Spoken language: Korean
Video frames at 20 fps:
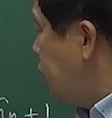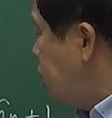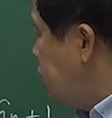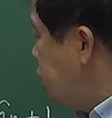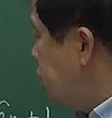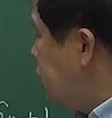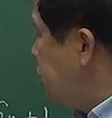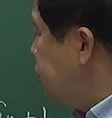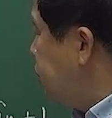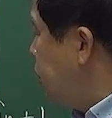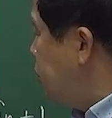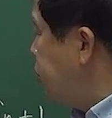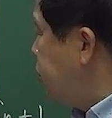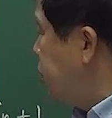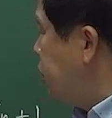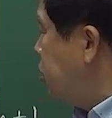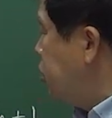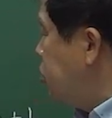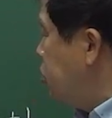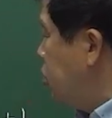
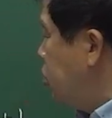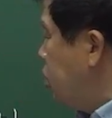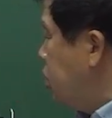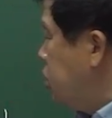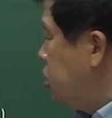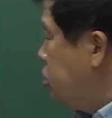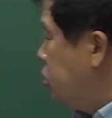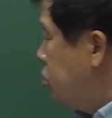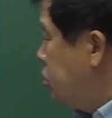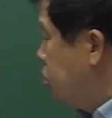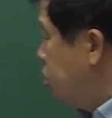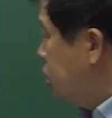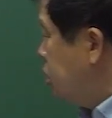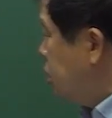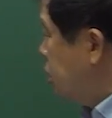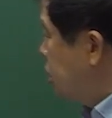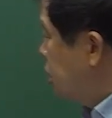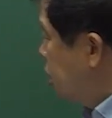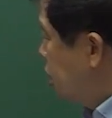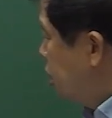시트펌프의
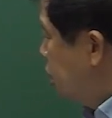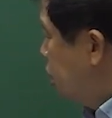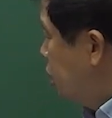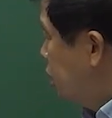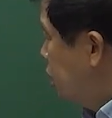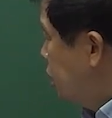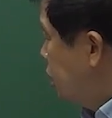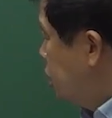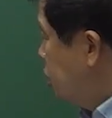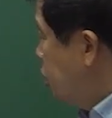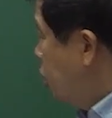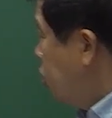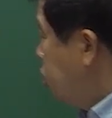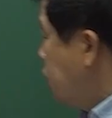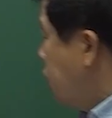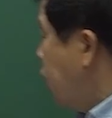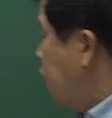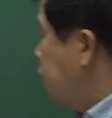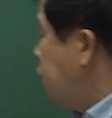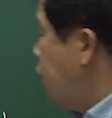성적계수
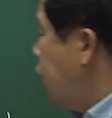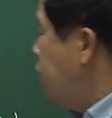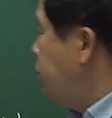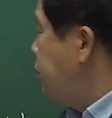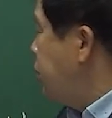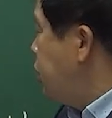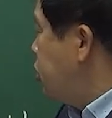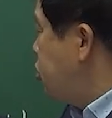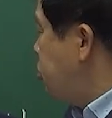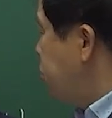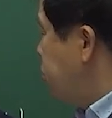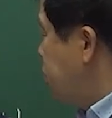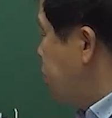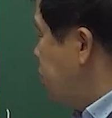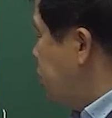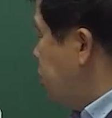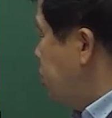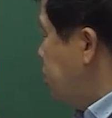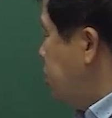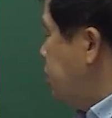여기다가 대입을 해주면
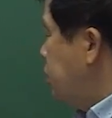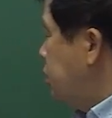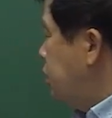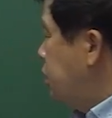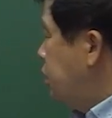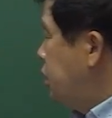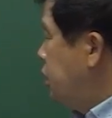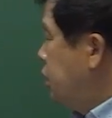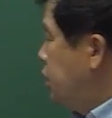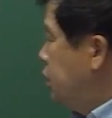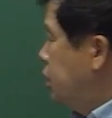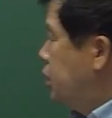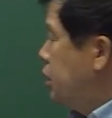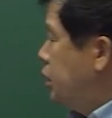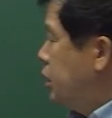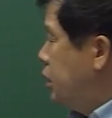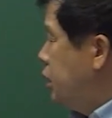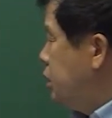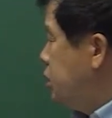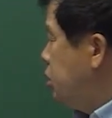돼요.
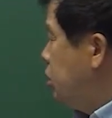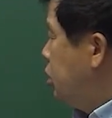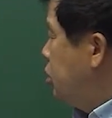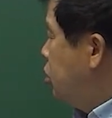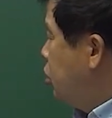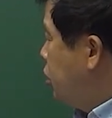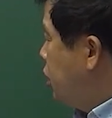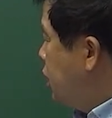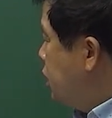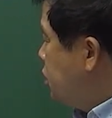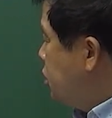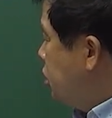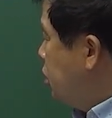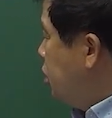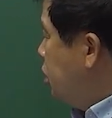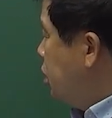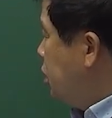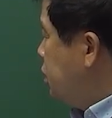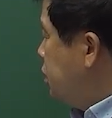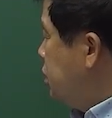그래서
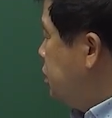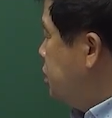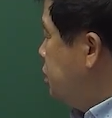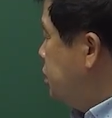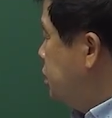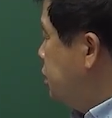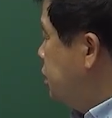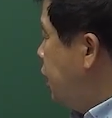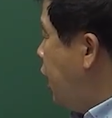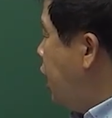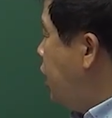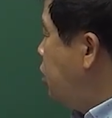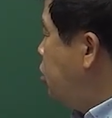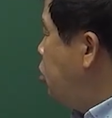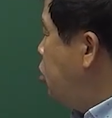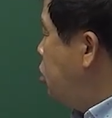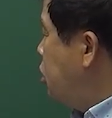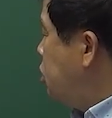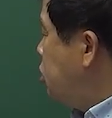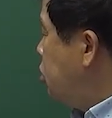여기에서
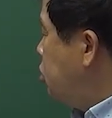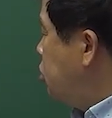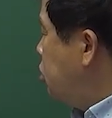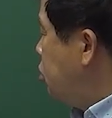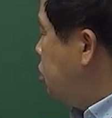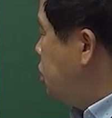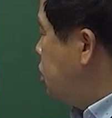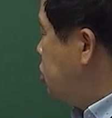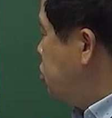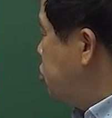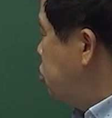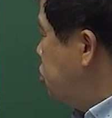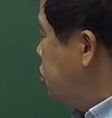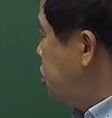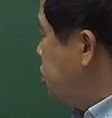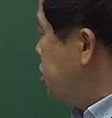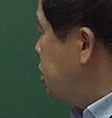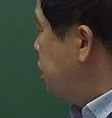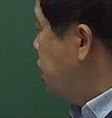냉동기 성적 개수는